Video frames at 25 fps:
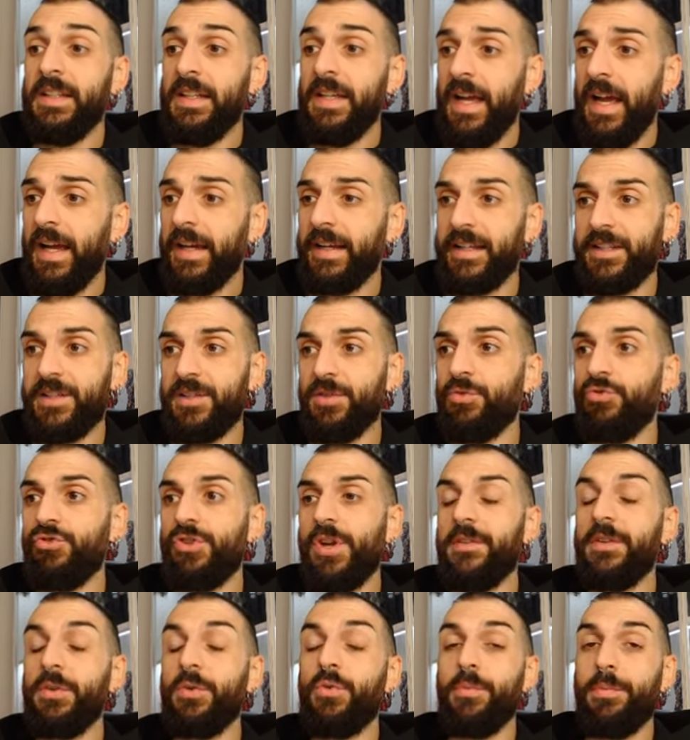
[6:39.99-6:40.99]
anche se ho già
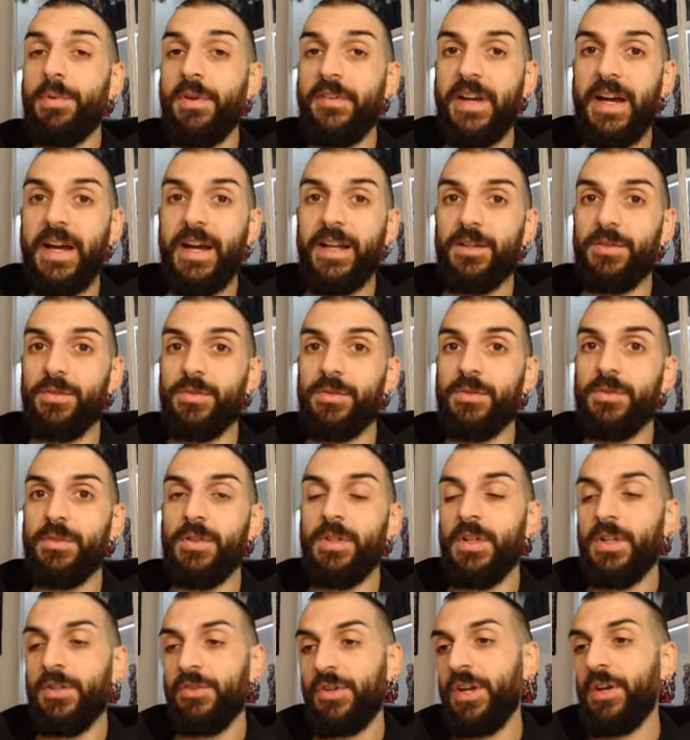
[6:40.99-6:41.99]

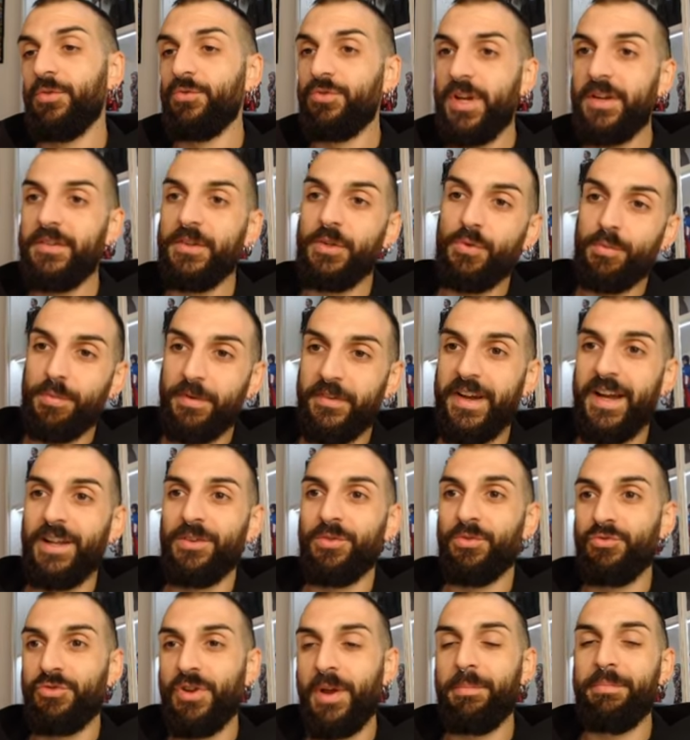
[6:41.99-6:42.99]
recuperato, cioè ho già
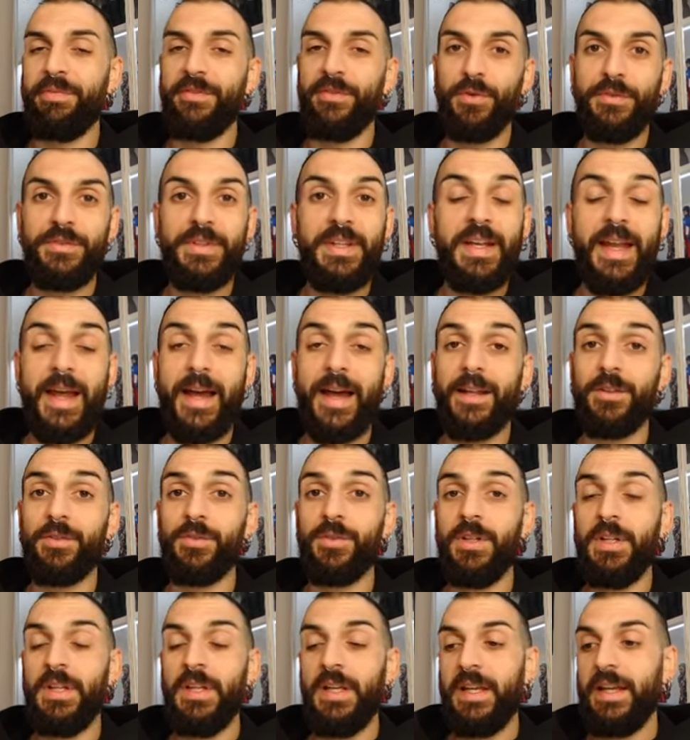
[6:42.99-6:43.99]
recuperato, ho già
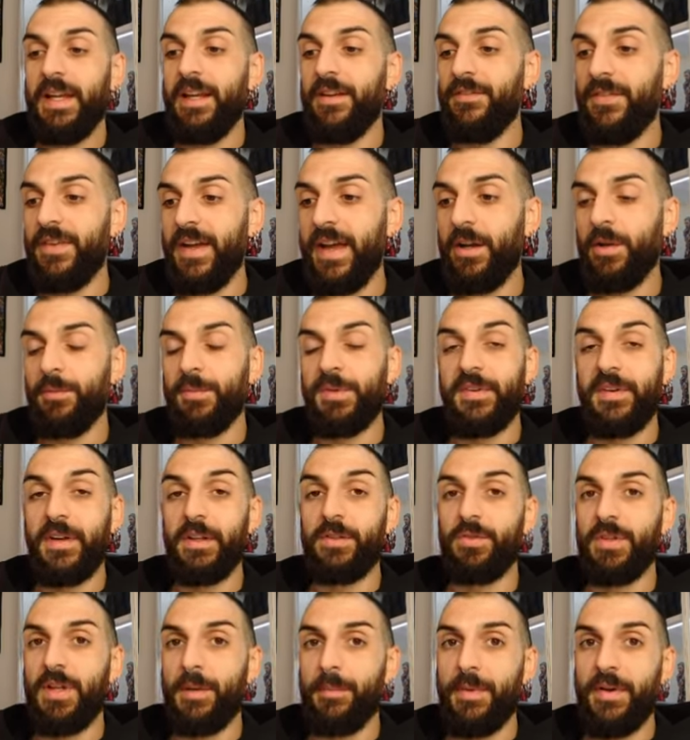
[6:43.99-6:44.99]
preordinato il Venom
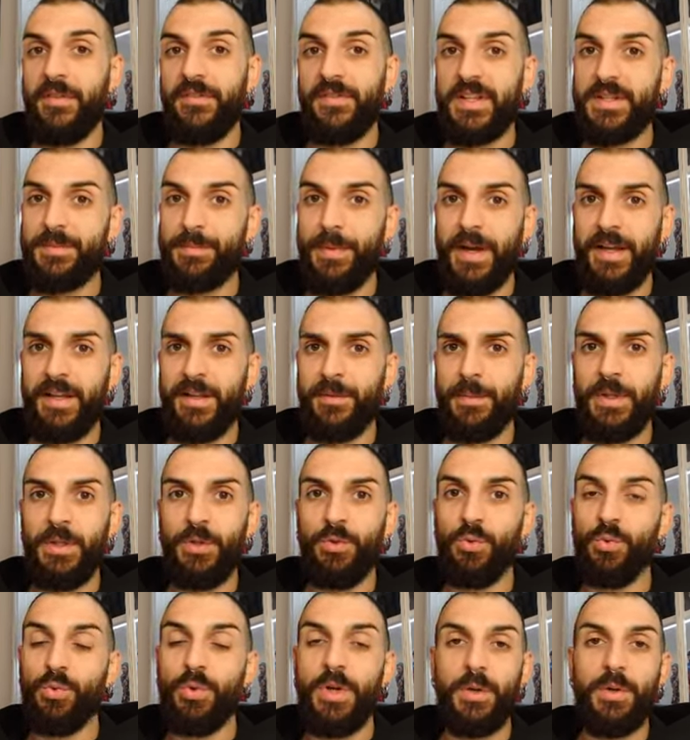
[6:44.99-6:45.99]
tratto da Marvel Spider-Man
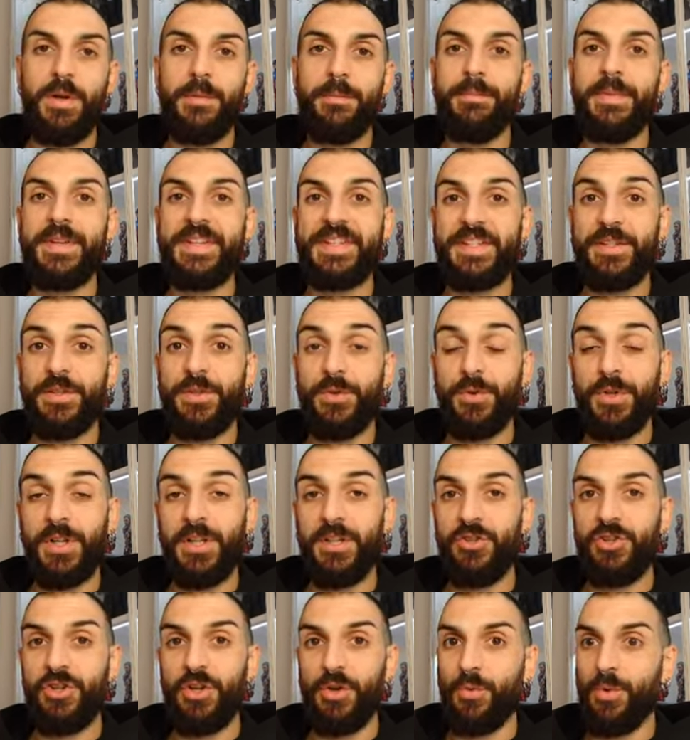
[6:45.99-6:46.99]
2, quel bestione
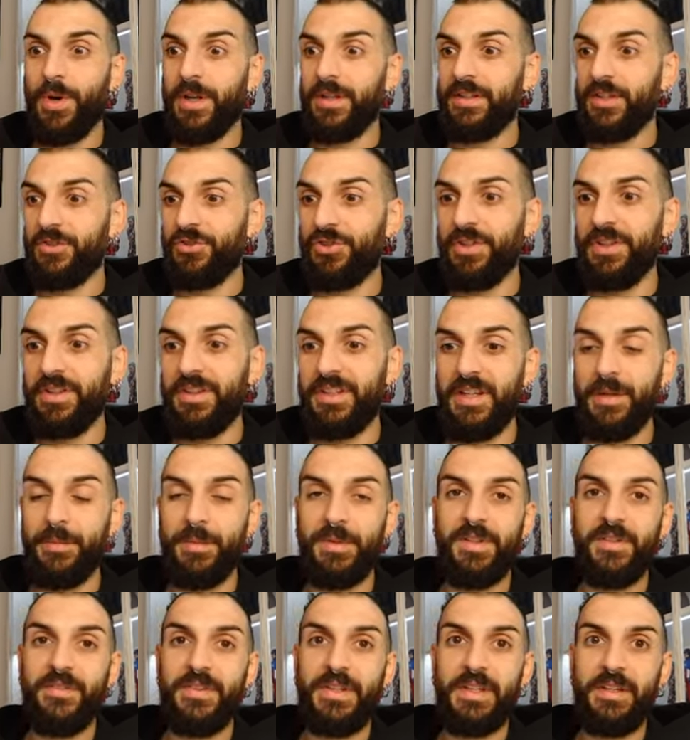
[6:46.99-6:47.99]
di 50 cm
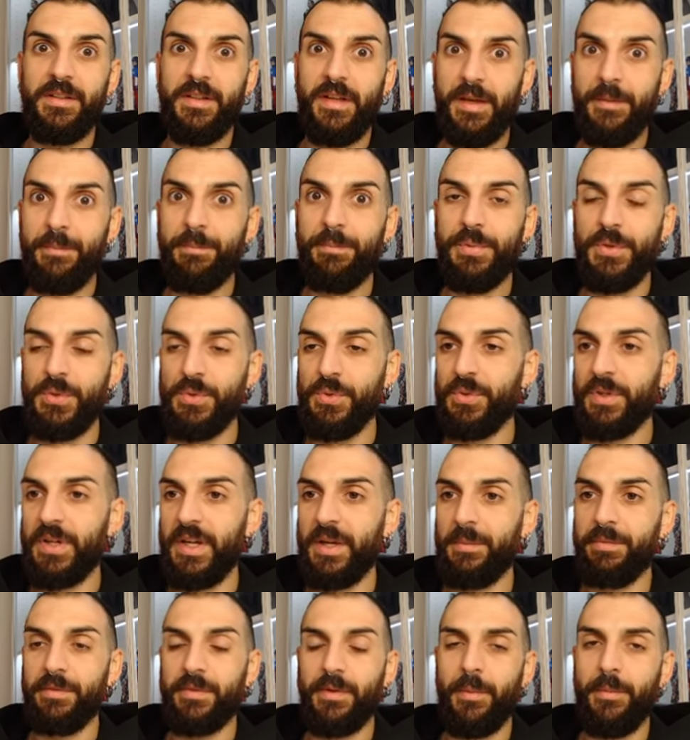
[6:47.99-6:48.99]
e più
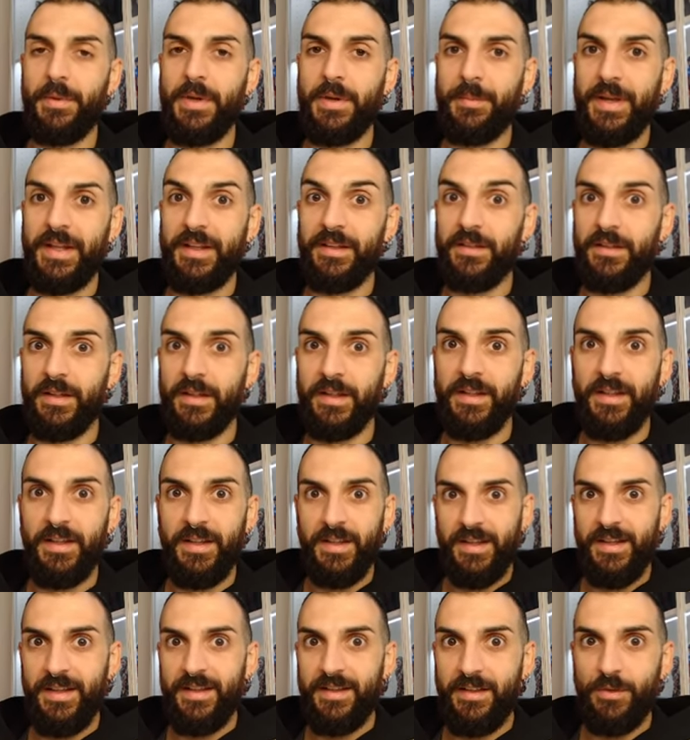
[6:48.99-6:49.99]
che probabilmente
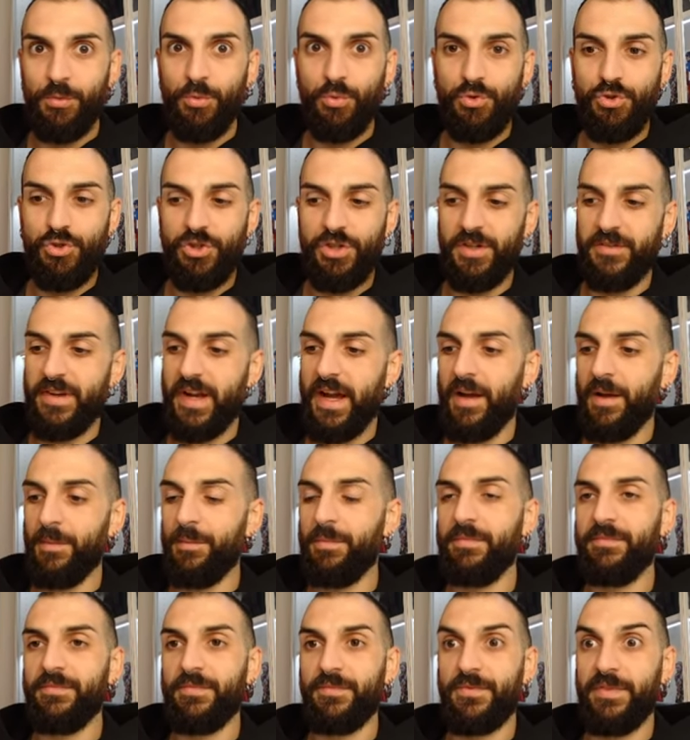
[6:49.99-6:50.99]

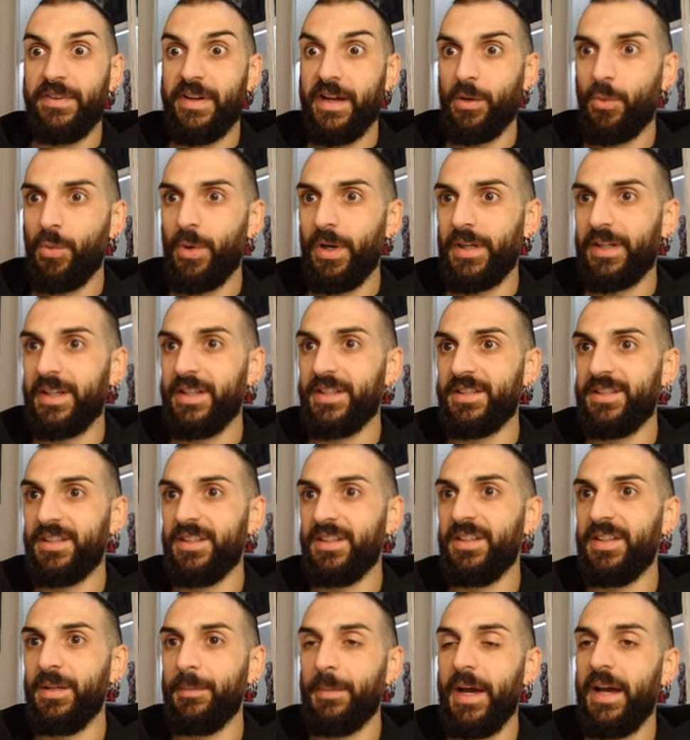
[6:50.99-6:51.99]
uscirà fra qualche
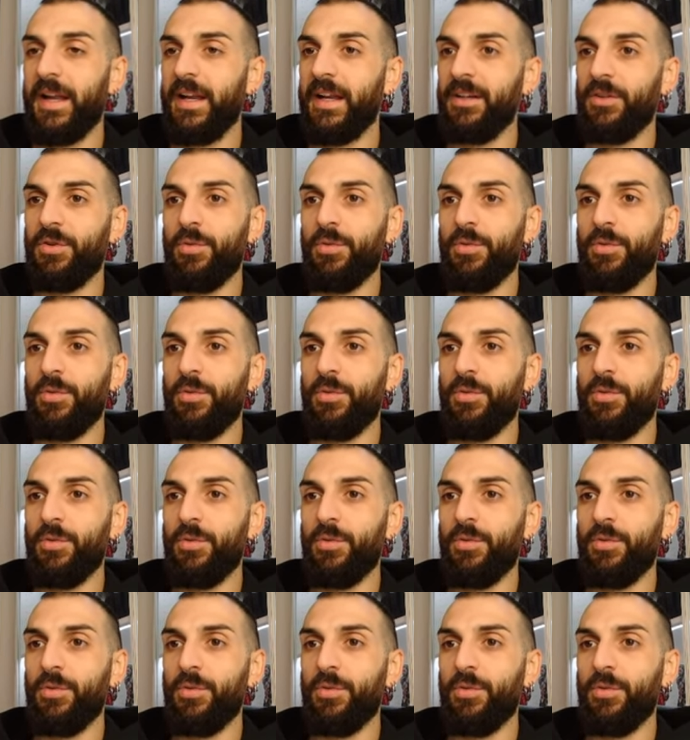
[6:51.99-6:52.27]
settimana.